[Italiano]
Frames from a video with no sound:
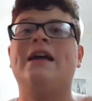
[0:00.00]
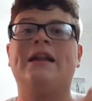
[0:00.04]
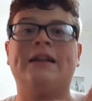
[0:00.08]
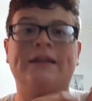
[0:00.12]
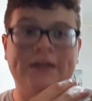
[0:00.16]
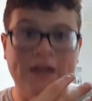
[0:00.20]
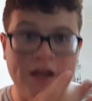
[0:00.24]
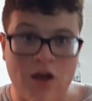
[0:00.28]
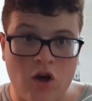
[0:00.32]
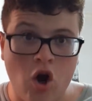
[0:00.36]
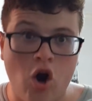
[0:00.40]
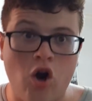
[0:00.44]

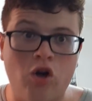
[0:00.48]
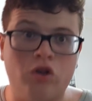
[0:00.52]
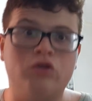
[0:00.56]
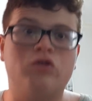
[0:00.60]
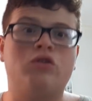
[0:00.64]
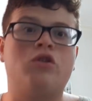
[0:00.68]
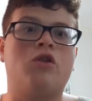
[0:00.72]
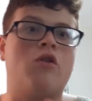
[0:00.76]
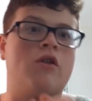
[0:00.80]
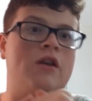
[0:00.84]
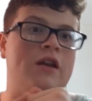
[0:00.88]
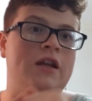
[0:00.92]
Di
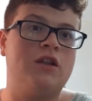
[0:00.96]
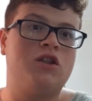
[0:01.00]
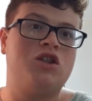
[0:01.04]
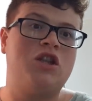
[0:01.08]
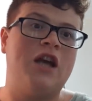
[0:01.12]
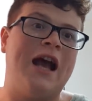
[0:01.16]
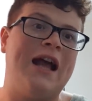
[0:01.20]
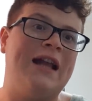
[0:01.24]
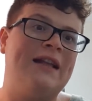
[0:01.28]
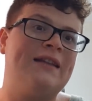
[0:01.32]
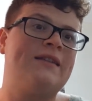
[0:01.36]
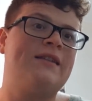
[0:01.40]
contro il
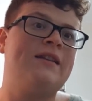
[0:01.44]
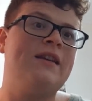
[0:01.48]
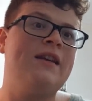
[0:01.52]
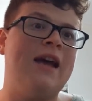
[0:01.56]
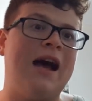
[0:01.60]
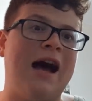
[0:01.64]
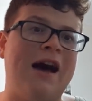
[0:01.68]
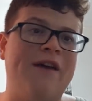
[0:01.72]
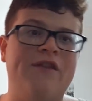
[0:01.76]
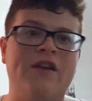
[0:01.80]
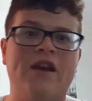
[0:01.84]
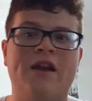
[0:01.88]
Chelsea
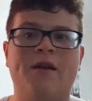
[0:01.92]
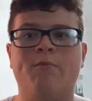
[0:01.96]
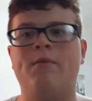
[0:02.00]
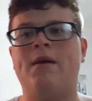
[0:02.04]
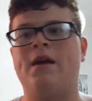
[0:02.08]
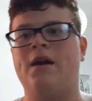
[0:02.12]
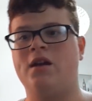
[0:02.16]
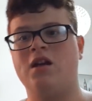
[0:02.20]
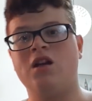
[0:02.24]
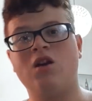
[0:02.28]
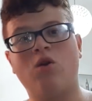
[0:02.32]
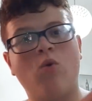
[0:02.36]

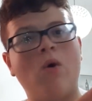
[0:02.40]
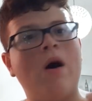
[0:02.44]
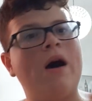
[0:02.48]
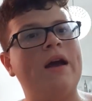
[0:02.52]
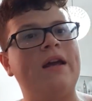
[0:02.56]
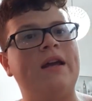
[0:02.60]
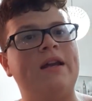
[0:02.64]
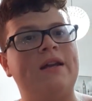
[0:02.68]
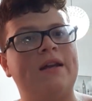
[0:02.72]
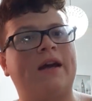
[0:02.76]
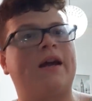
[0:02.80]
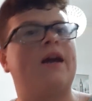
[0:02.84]
avrebbe
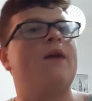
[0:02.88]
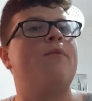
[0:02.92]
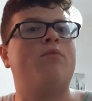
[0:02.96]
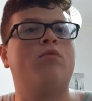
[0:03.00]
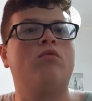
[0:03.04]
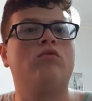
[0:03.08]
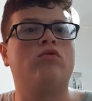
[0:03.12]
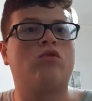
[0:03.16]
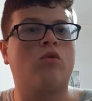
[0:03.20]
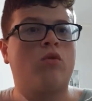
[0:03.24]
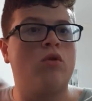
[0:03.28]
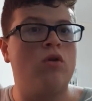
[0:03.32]
Higuain, che è
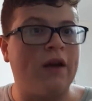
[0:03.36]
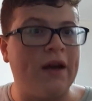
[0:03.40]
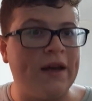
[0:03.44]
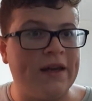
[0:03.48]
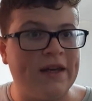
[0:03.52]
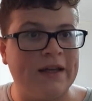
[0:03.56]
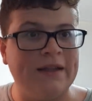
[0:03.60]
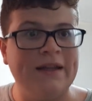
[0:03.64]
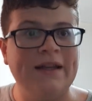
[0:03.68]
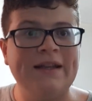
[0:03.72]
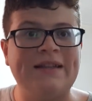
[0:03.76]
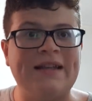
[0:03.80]
appunto quello che
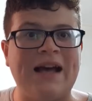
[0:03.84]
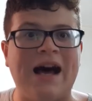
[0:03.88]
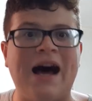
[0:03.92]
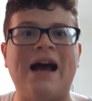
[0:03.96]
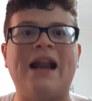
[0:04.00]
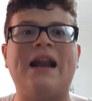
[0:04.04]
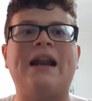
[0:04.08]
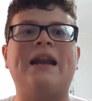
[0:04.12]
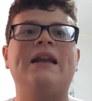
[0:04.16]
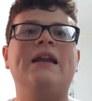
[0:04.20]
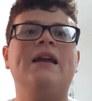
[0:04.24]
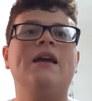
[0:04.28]
chiede
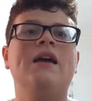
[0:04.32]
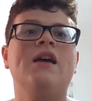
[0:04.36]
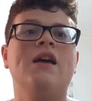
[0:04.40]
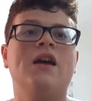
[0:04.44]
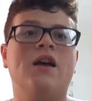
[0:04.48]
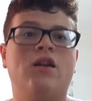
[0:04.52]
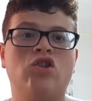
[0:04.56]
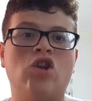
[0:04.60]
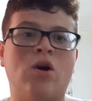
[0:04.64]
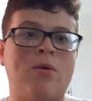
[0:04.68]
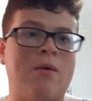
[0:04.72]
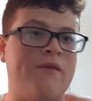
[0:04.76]
Sarri,
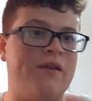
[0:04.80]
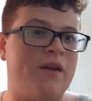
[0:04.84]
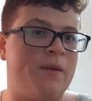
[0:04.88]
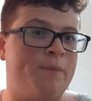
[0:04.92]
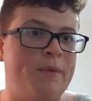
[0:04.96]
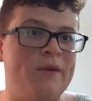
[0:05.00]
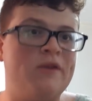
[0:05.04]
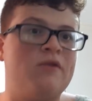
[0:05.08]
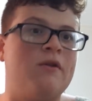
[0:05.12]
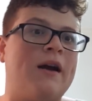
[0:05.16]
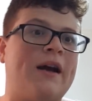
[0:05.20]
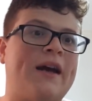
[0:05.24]
dopo aver
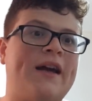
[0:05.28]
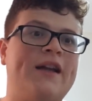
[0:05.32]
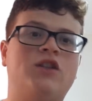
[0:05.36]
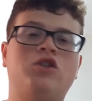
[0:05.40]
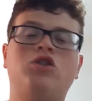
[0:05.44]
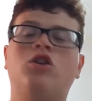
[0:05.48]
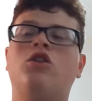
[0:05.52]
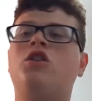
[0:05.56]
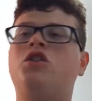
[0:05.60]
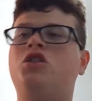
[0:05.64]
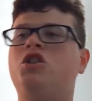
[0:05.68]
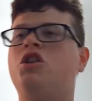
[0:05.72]
preso anche
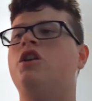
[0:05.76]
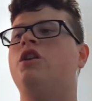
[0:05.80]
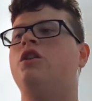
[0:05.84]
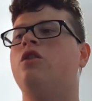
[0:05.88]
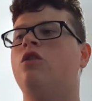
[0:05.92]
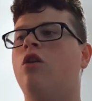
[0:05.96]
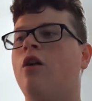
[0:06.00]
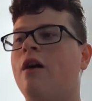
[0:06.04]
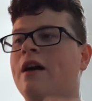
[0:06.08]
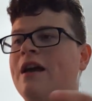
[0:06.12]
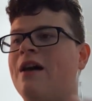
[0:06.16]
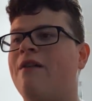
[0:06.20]

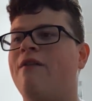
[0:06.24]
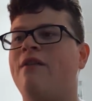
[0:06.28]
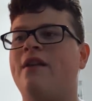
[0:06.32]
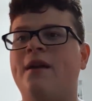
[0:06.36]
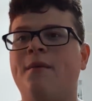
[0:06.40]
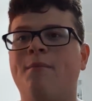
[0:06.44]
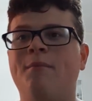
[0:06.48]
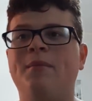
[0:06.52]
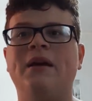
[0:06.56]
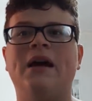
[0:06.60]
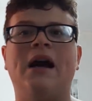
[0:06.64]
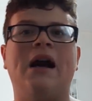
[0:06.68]
Giorginio, e
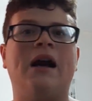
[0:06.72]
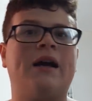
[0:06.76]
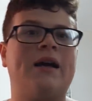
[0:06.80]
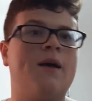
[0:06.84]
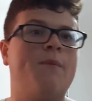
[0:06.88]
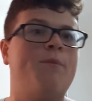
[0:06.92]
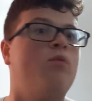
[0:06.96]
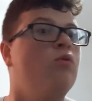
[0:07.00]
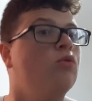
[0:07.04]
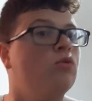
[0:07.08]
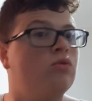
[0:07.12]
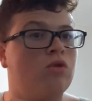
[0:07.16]
avrebbe anche
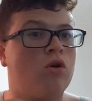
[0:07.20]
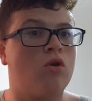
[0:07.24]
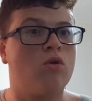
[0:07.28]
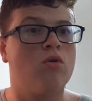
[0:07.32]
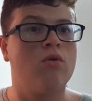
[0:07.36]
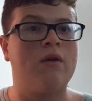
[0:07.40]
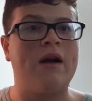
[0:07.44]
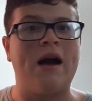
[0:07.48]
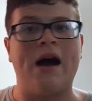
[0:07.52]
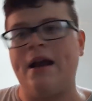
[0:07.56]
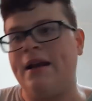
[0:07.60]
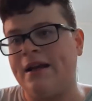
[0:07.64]
appunto
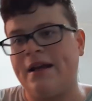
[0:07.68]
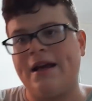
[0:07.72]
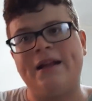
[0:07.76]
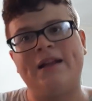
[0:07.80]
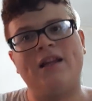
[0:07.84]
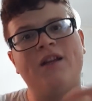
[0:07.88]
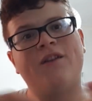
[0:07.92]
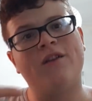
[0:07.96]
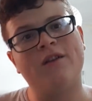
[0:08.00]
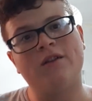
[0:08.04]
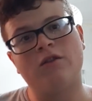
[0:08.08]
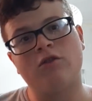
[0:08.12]
Rugani, che è
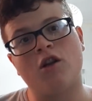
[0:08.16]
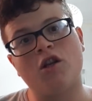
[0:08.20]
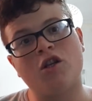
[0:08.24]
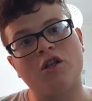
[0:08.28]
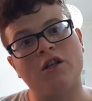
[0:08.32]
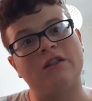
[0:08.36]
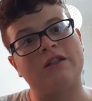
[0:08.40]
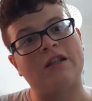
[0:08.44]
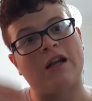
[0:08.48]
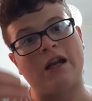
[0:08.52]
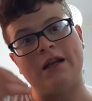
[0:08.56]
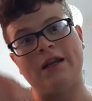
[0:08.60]
il difensore
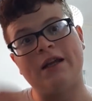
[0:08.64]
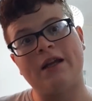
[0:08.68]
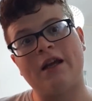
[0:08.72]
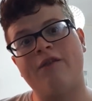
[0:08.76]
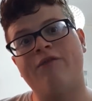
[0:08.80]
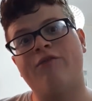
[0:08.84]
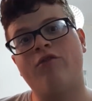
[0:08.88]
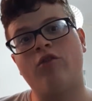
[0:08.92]
centrale che